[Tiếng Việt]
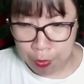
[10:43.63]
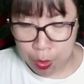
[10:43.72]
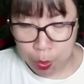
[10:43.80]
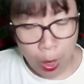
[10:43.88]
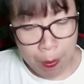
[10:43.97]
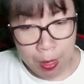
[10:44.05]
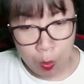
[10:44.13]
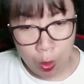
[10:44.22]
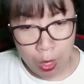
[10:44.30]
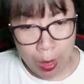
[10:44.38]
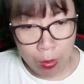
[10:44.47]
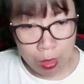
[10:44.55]
Khóe miệng
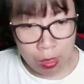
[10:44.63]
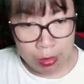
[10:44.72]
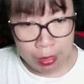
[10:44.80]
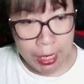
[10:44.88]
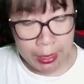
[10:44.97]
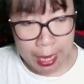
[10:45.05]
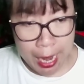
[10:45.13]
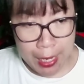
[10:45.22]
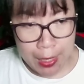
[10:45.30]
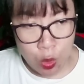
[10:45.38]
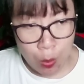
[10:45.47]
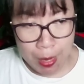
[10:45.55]
của Long Tử nhếch
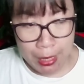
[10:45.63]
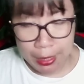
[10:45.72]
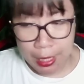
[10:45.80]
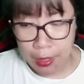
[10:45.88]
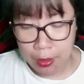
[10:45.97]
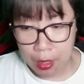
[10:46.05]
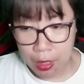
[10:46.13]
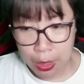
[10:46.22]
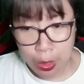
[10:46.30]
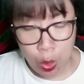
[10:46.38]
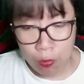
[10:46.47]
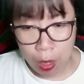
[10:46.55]
lên, chuẩn bị tiến tới
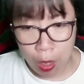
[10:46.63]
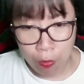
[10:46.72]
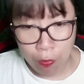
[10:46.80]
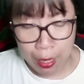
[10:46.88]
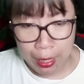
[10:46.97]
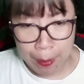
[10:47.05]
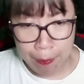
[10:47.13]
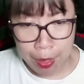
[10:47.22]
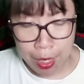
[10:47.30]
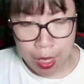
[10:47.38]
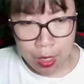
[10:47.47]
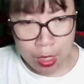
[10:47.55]
đối phó Phan Lâm,
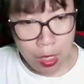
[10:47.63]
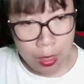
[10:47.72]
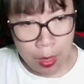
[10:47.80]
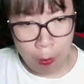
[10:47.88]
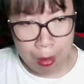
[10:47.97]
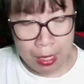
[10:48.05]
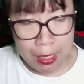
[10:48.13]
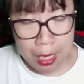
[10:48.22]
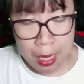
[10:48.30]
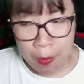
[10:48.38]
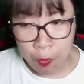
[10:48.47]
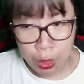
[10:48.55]
nhưng lòng bàn
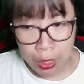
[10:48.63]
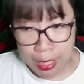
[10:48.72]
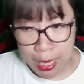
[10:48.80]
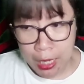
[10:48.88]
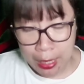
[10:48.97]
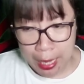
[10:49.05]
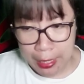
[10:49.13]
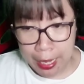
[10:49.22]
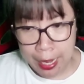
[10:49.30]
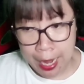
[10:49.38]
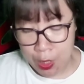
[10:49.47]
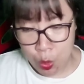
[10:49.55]
chân vừa nhấc lên
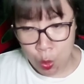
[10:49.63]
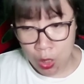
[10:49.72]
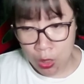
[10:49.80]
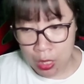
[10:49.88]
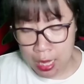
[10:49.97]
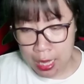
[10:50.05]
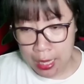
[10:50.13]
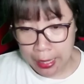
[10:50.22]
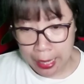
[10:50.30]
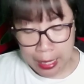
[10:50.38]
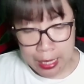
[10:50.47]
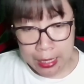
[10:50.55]
lại đạp xuống.
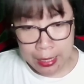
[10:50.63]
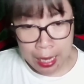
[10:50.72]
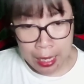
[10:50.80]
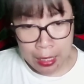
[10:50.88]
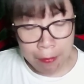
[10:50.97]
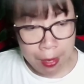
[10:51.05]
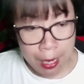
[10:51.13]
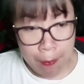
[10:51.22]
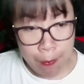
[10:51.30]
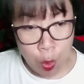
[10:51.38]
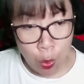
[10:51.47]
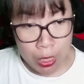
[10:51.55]
Gã nhìn thấy Phan
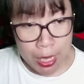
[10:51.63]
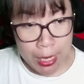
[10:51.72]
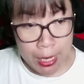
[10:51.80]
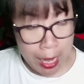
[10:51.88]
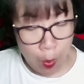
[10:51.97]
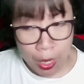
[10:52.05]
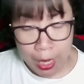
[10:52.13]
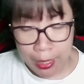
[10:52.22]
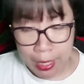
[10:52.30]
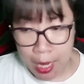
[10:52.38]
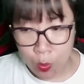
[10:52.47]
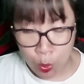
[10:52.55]
Lâm đột nhiên leo lên
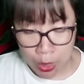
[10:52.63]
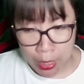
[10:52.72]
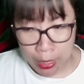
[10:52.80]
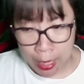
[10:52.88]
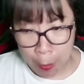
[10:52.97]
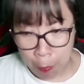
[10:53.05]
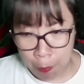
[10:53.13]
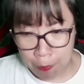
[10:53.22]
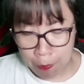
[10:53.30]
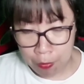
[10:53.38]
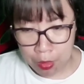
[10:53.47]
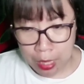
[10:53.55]
thân của thần Long.
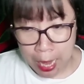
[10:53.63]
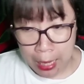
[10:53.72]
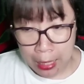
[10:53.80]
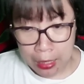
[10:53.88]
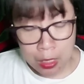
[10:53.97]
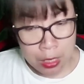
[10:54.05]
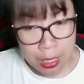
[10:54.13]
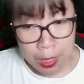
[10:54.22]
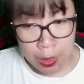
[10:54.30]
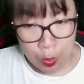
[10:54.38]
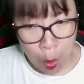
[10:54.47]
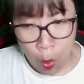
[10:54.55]
Hắn
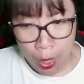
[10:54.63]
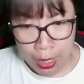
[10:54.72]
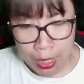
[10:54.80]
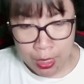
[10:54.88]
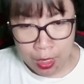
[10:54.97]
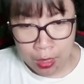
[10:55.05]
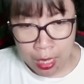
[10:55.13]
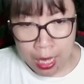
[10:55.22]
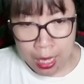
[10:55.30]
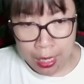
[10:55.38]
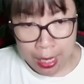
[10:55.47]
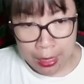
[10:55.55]
nhìn cố hết sức,
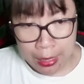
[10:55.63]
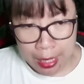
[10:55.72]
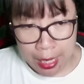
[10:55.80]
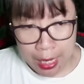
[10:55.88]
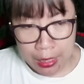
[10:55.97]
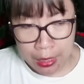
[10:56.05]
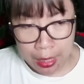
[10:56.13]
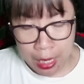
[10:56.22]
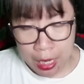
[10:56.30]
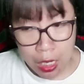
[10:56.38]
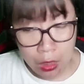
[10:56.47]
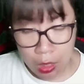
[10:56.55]
hiển nhiên
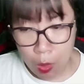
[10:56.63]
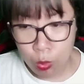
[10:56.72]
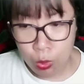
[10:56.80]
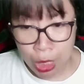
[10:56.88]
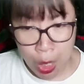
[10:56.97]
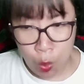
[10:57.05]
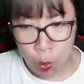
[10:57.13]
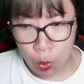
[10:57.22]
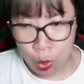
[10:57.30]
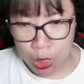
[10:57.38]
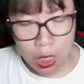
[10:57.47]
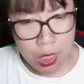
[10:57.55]
khí lực không nhiều,
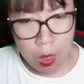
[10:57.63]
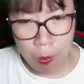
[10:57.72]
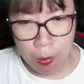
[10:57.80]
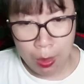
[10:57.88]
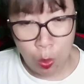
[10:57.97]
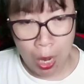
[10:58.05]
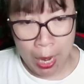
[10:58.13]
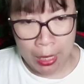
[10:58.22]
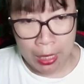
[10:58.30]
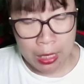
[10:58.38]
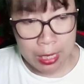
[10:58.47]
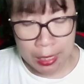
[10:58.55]
nhưng trong mắt của
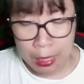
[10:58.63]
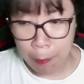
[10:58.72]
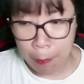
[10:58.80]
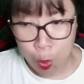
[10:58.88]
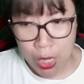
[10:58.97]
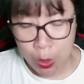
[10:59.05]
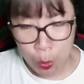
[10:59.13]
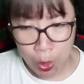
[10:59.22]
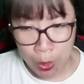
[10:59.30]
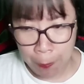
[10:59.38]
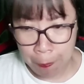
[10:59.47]
hắn tràn ngập quyết tuyệt.